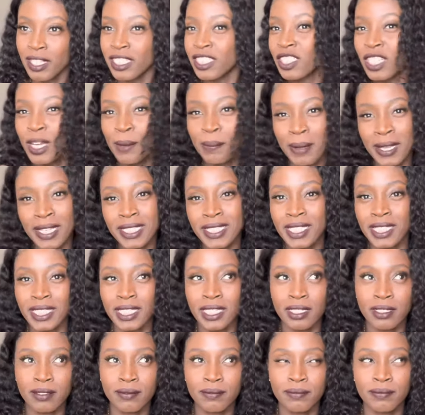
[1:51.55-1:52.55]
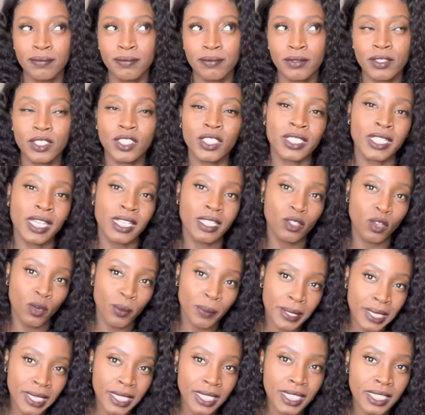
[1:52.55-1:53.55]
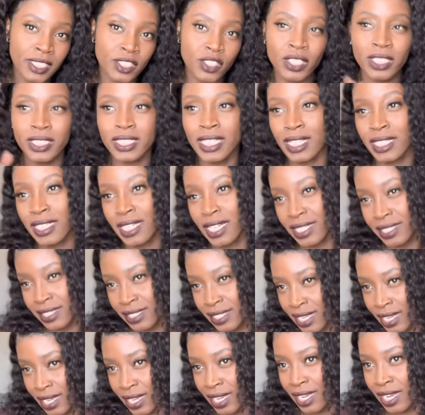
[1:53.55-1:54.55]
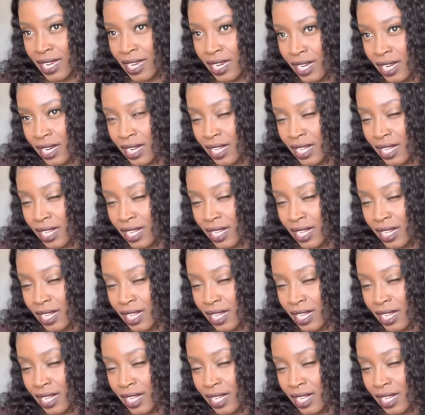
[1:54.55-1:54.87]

Je ne l'ai pas essayé. J'ai regardé le prix, j'ai regardé la taille,